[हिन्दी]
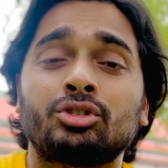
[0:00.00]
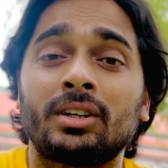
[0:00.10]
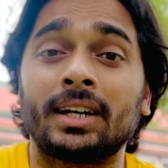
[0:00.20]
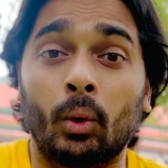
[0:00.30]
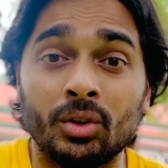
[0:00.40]

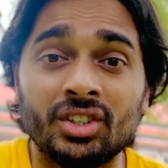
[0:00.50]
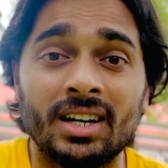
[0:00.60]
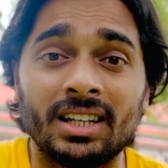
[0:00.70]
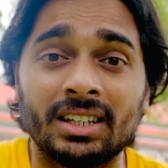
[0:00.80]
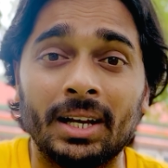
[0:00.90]
से रिक्वेस्ट
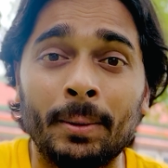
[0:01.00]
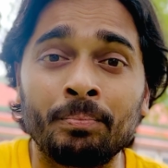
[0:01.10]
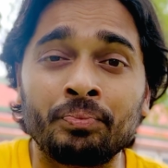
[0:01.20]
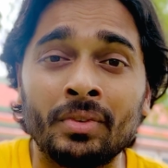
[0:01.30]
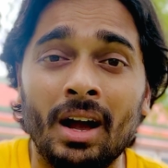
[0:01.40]
कर देते हैं
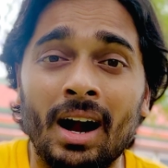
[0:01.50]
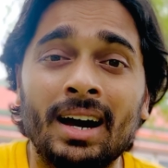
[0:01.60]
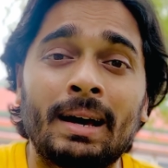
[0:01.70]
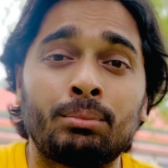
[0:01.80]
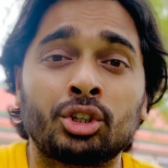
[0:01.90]

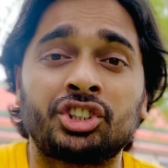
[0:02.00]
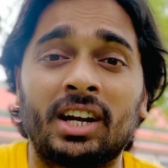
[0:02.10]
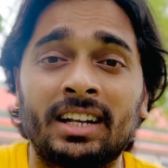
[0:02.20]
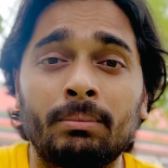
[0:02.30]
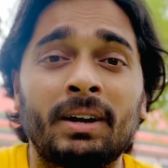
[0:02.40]
अगर आप लोग
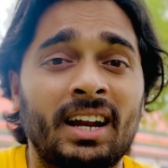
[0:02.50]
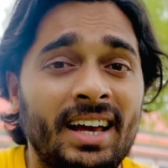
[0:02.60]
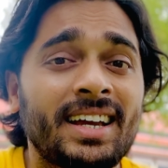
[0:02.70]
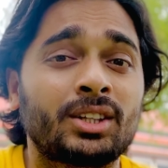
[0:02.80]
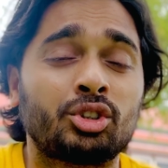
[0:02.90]
चैनल पर
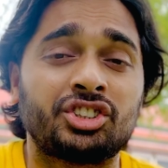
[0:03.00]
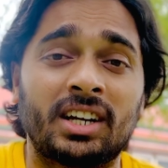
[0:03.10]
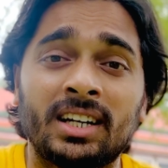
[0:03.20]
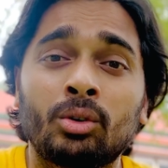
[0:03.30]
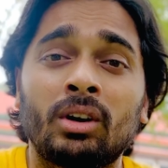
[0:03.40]
नए हैं तो
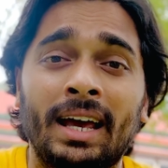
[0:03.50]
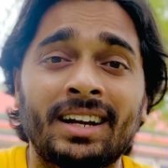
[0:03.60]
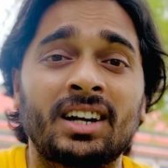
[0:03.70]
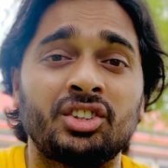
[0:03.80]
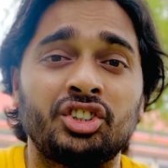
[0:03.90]
चैनल को
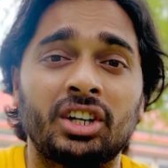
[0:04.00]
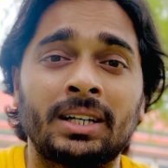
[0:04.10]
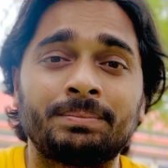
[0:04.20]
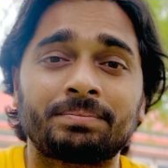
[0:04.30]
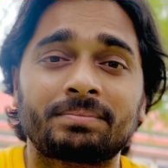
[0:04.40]
लाइक कर दीजिएगा
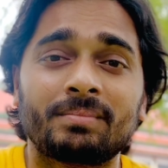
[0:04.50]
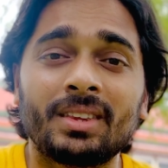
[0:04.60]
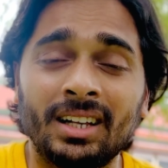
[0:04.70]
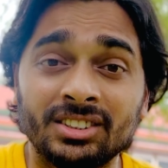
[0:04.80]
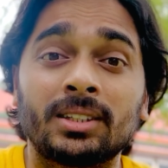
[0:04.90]

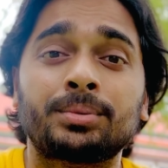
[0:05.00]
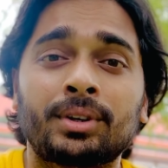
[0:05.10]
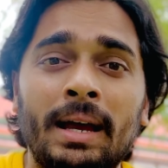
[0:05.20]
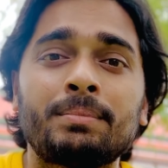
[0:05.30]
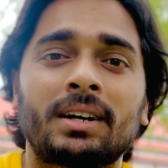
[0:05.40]

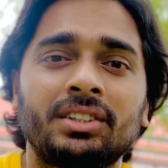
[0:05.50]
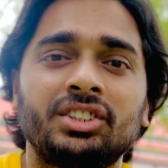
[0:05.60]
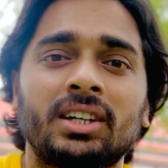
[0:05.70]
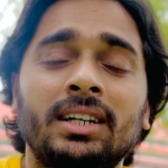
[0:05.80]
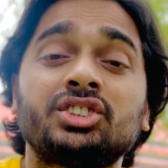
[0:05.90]
सब्सक्राइब कर
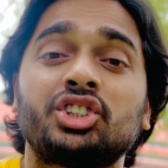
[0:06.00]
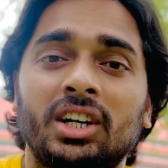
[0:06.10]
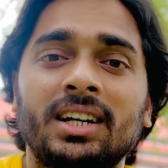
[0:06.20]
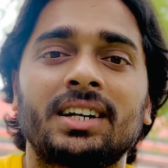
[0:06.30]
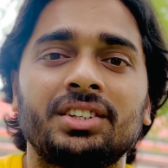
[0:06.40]
दीजिएगा
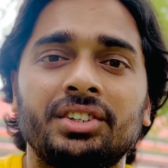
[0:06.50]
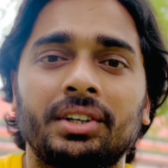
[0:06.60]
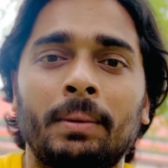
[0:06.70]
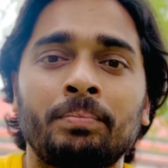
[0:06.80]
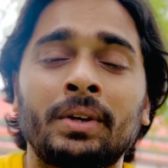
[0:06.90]
शेयर कर
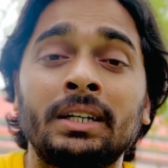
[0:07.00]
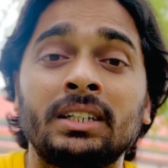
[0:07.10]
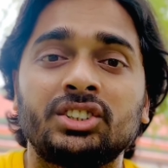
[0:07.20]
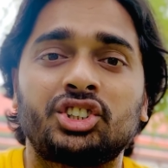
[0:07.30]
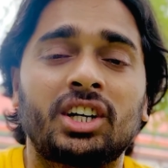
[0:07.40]
दीजिएगा
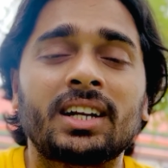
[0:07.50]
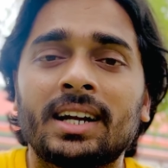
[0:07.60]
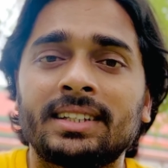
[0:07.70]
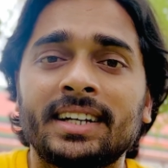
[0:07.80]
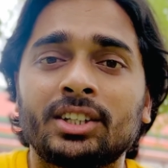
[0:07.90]
शेयर
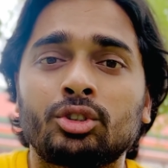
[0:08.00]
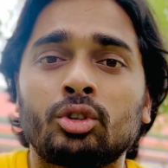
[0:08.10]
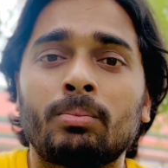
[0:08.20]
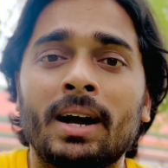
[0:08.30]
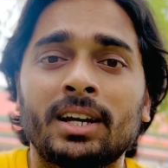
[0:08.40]
कर देंगे
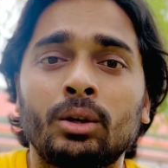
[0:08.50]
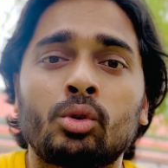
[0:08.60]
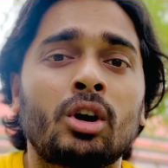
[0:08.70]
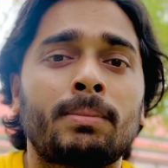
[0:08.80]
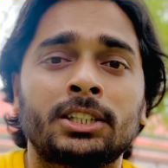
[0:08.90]
तो बाकी
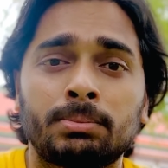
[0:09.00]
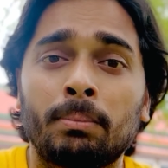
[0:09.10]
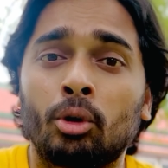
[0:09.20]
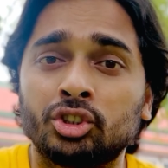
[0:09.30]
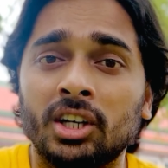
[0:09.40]
लोगों के पास में
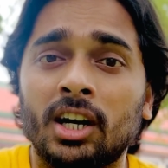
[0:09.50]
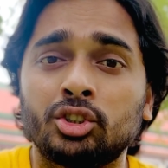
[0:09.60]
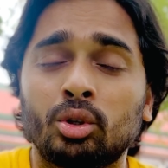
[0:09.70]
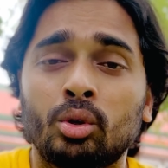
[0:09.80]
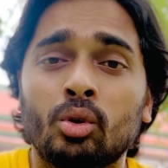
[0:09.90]
पहुंचेगा
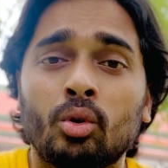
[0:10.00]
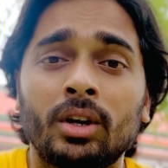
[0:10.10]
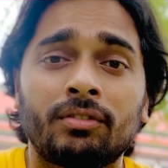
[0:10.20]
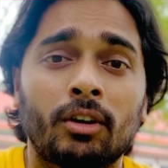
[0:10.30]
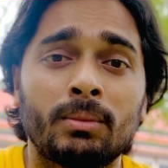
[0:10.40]
जो लोगों को
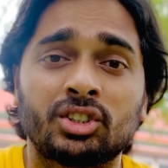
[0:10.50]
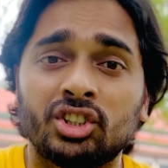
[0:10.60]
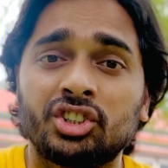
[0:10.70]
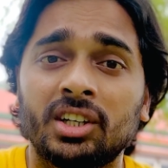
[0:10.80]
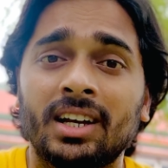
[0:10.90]

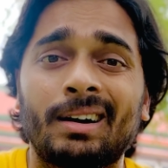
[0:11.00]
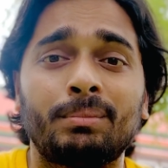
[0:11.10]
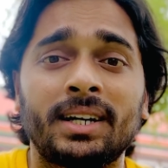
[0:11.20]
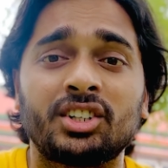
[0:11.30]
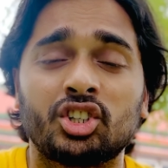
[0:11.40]
इन्फॉर्मेशन चाहिए
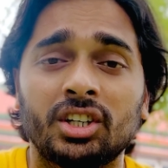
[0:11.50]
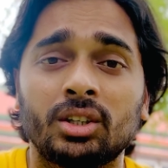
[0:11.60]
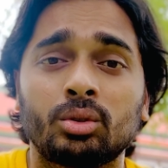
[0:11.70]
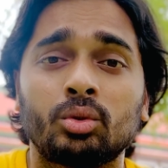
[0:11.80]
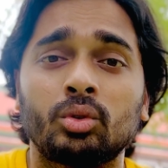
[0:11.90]
अपडेट चाहिए
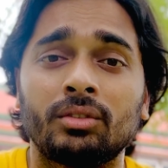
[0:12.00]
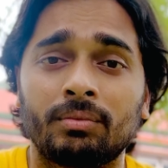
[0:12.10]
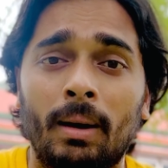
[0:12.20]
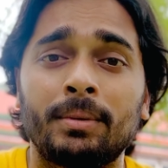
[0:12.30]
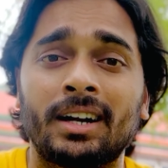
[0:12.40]
तो
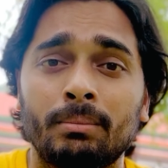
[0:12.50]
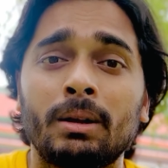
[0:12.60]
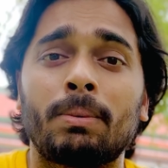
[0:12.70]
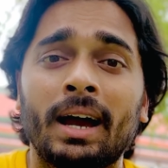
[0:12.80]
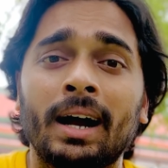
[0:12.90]
अपडेट
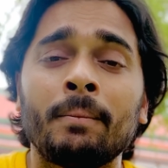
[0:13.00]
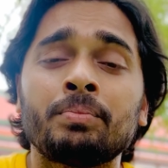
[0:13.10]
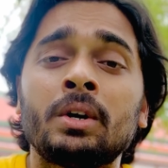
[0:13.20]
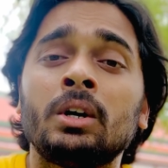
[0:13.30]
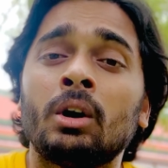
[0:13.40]
मिल पाएगा
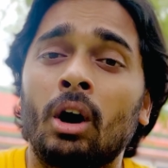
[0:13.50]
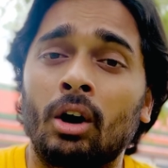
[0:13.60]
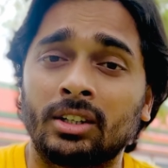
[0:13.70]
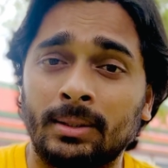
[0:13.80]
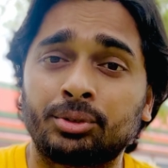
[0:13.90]

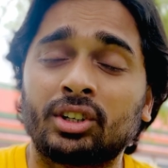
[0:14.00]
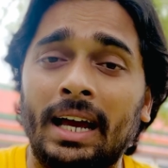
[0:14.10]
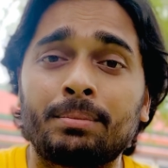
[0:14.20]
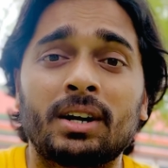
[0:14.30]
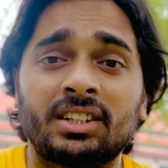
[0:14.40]
और
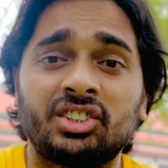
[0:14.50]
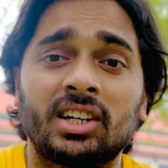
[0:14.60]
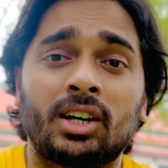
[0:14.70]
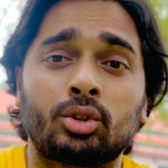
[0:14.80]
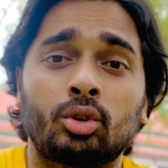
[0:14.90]
सब्सक्राइब कर
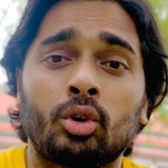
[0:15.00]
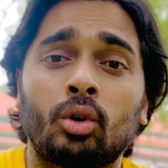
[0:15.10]
दीजिएगा तो